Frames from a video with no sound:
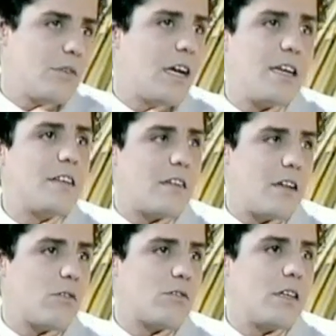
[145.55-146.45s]
Ahí está
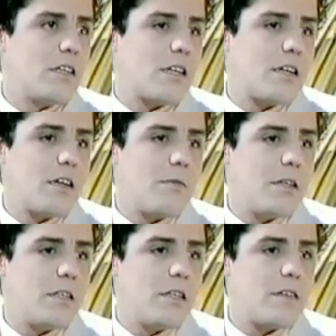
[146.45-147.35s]
la cosa. El
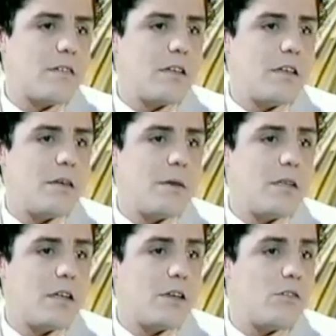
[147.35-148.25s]
carnaval de hace
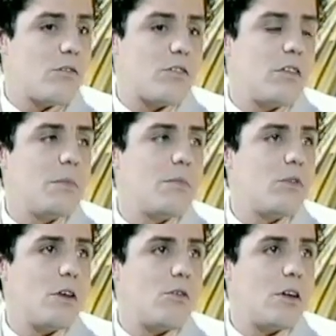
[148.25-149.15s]
20 años no es el mismo
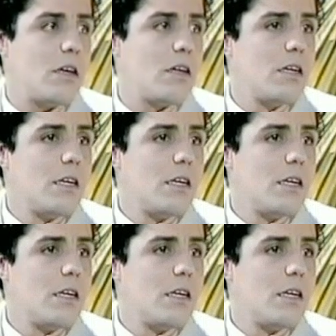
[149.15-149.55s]
de ahora